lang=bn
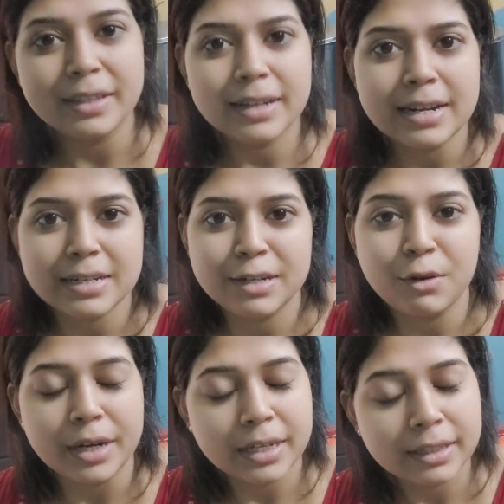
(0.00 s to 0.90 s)
দিন আসেনি
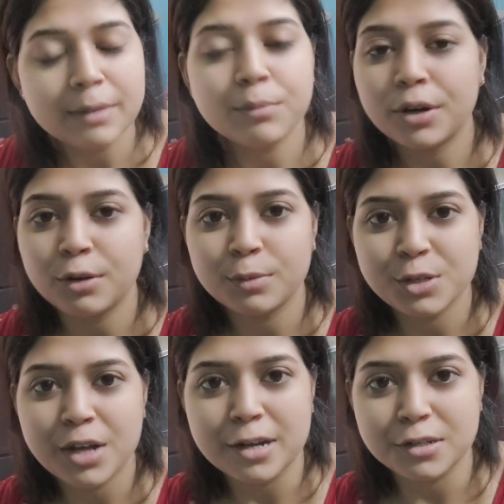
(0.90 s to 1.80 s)
অনেক দিন পরে অবশ্য
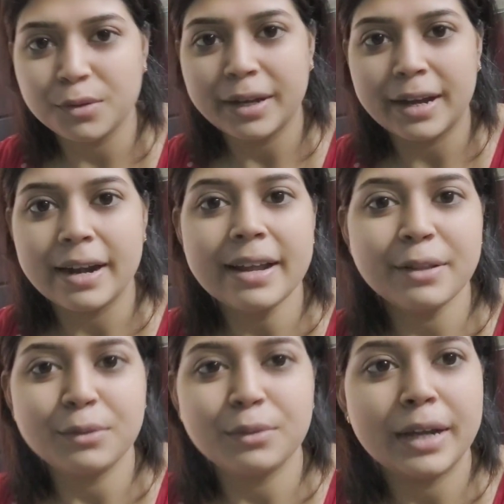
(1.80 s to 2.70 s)
আসলো এখানে
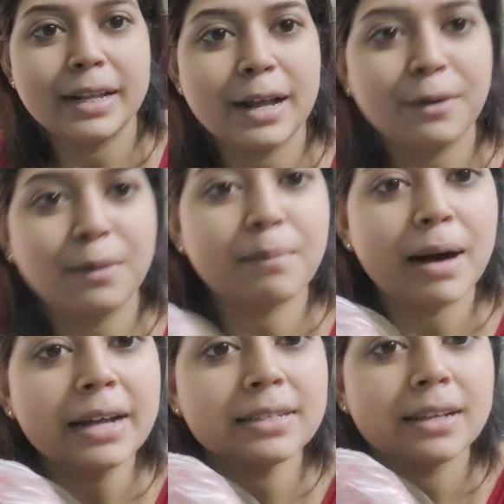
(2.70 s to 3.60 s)
তো এই দেখো
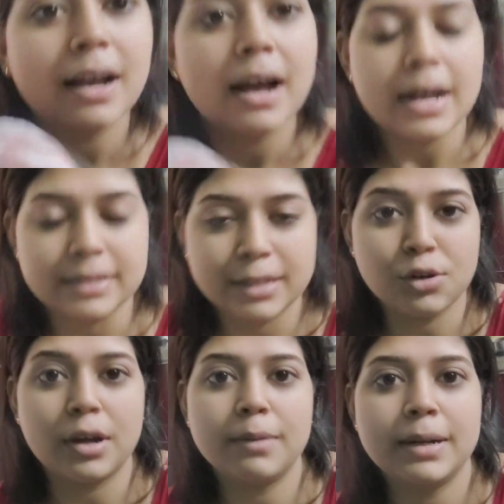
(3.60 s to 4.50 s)
মাছ আজকে
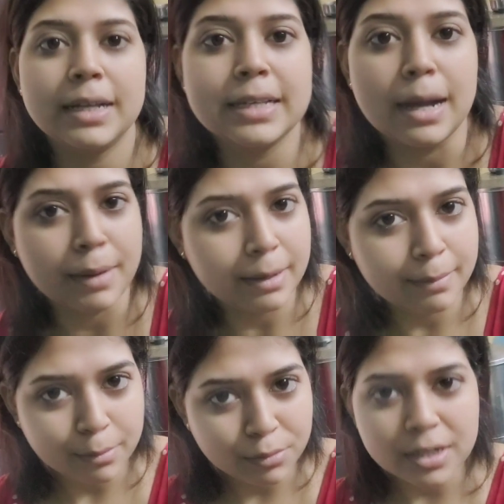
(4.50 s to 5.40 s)
সকালবেলা
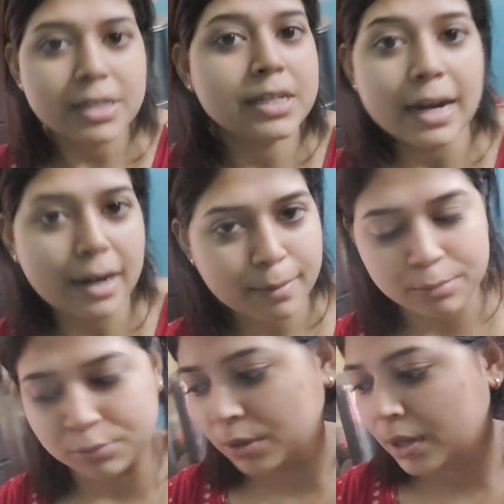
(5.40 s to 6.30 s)
জামাইবাবু আর
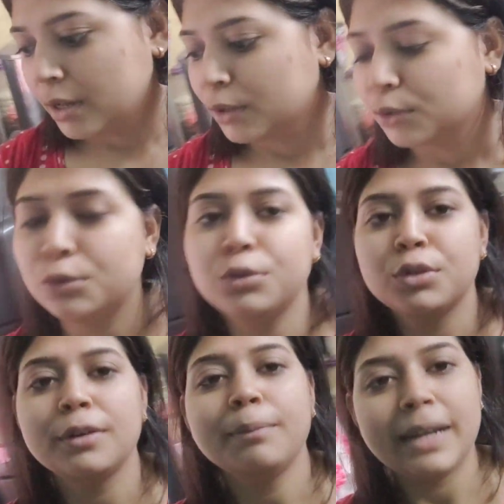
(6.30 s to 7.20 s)
শালাবাবু
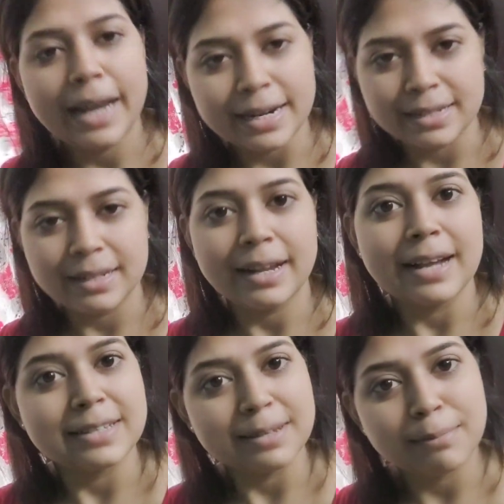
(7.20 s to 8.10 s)
দুজন মিলে একসাথে
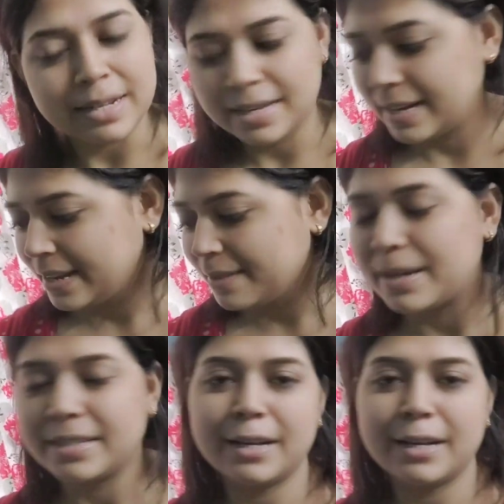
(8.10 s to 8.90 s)
গেছে বাজারে বাজার